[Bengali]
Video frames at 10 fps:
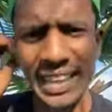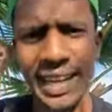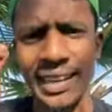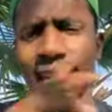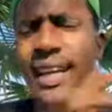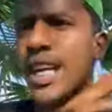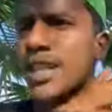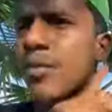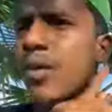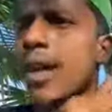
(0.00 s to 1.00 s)
ঢাকা থেকে
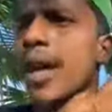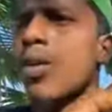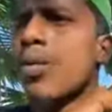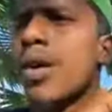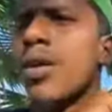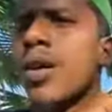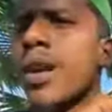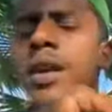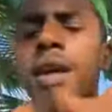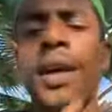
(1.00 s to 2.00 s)
আসার পরে এখন মনে
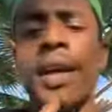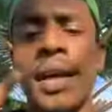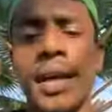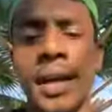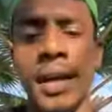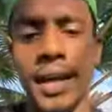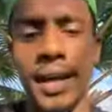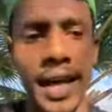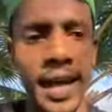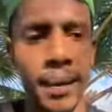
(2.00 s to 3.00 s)
করেন
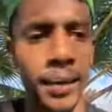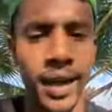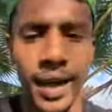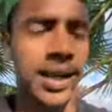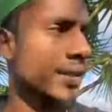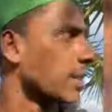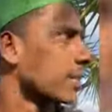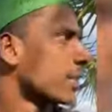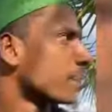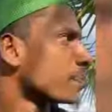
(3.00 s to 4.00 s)
আমার এলাকাতে
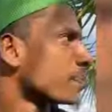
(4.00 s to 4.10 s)
আইসি